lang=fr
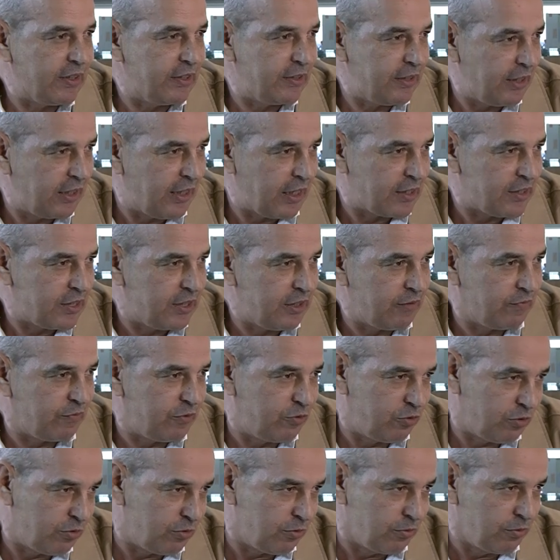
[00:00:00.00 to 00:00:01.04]
négatifs
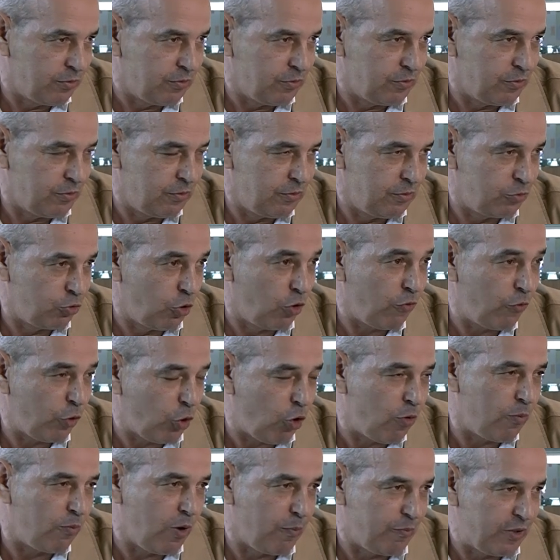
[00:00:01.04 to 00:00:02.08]
de, de
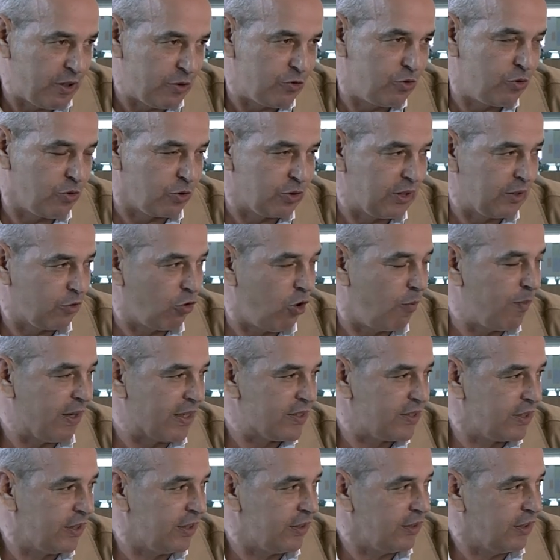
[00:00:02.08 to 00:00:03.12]
l'environnement, bien sûr, des
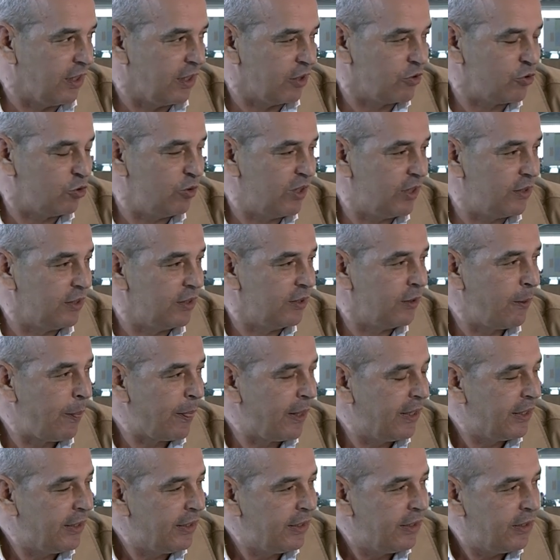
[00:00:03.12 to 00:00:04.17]
commerciales actuels.
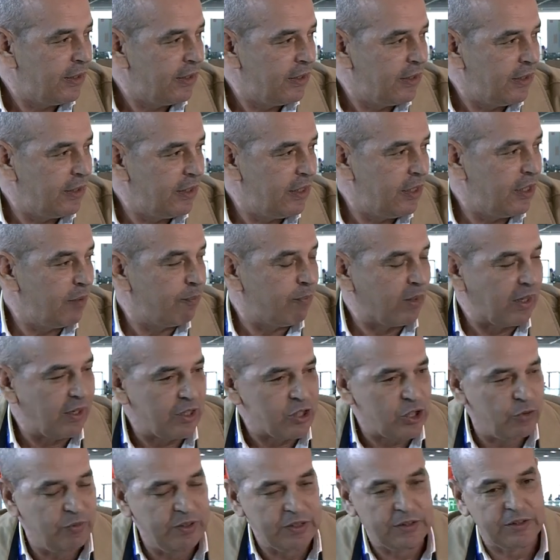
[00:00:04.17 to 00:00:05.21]
Et, par la
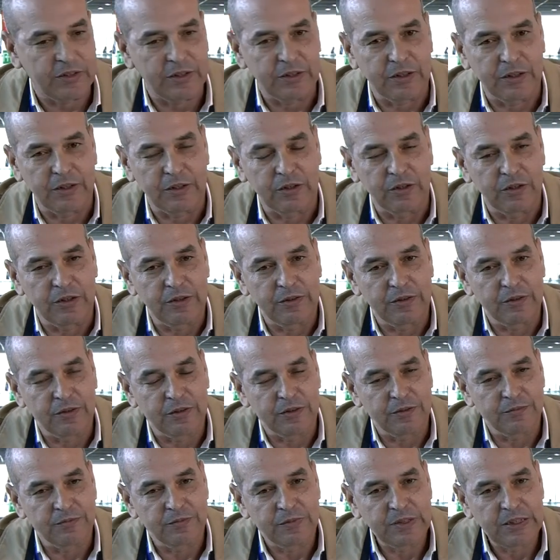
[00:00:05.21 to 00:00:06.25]
suite, euh,
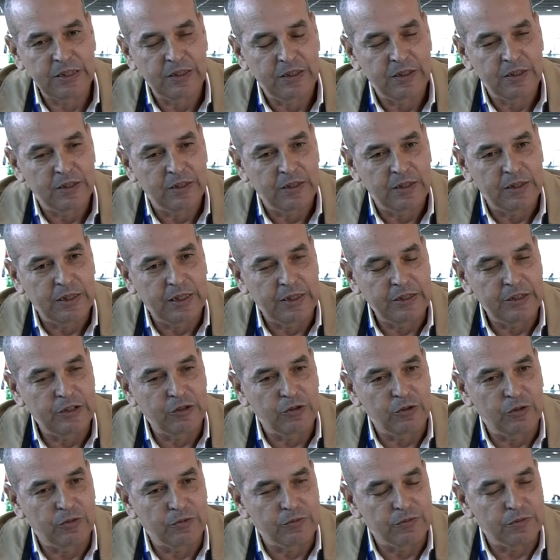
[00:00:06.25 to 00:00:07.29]
nous,
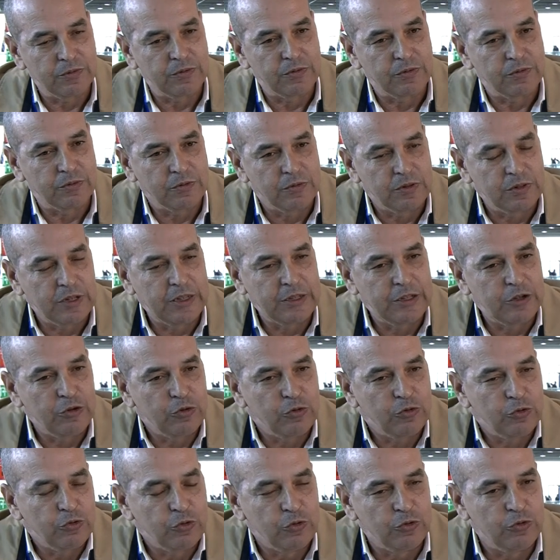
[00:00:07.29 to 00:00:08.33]
euh,
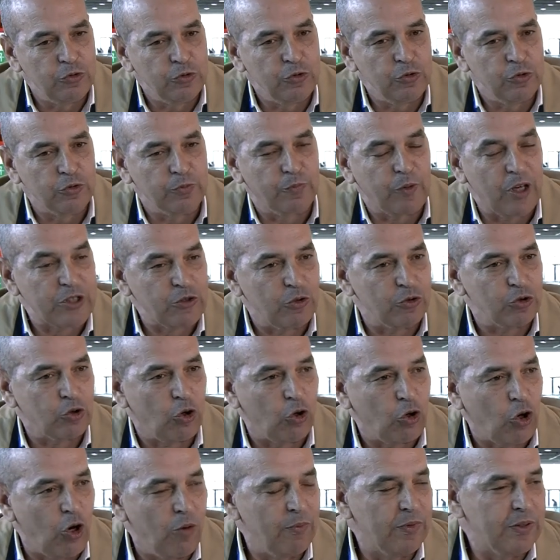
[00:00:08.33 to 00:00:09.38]
nous, présentons
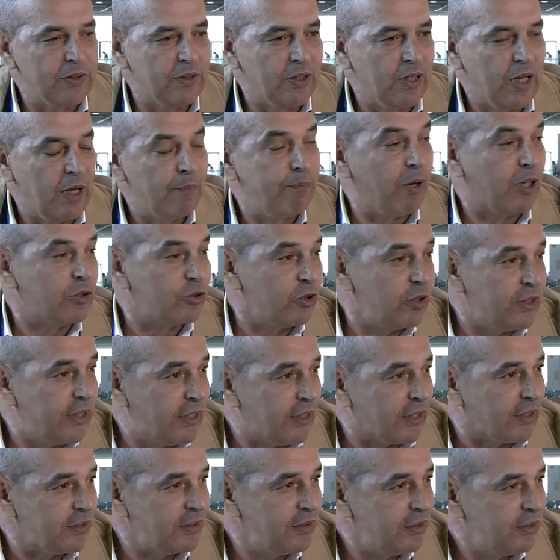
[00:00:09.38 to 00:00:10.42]
comme un
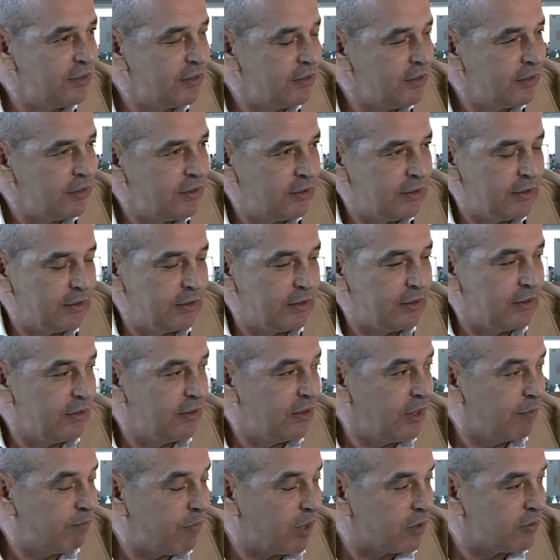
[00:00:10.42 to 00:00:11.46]
partenaire, hmm. euh,
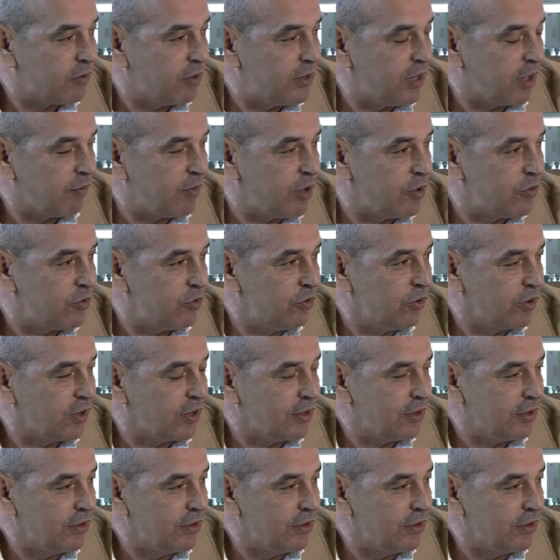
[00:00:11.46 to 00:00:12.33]
un partenaire, bien sûr,